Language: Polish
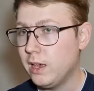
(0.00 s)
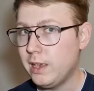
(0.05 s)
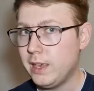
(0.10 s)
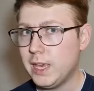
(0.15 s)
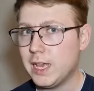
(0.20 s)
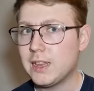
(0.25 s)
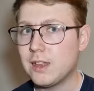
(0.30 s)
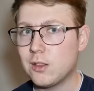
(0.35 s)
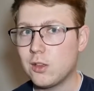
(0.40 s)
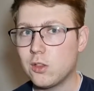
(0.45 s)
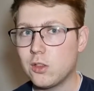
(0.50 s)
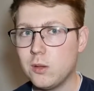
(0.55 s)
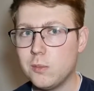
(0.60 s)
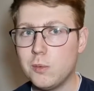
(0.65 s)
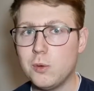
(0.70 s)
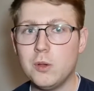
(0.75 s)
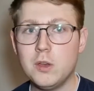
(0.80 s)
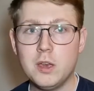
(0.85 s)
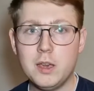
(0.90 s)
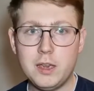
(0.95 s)
jadę do
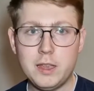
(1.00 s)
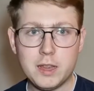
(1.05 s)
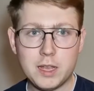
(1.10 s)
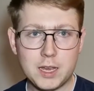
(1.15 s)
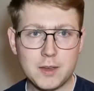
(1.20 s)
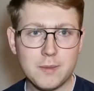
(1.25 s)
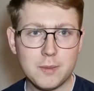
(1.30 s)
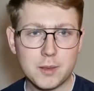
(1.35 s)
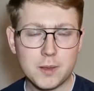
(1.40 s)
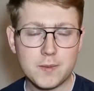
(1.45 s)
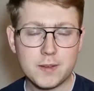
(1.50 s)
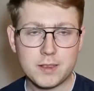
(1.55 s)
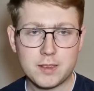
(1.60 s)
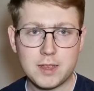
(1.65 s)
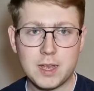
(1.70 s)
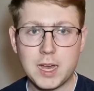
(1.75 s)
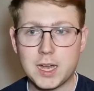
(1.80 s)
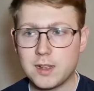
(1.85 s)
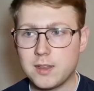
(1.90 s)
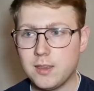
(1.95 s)
domu i nagrywam do was
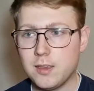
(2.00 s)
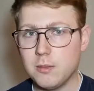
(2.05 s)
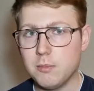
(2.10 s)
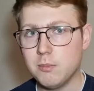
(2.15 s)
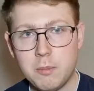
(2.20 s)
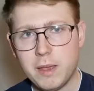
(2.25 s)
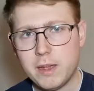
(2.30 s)
reakcję.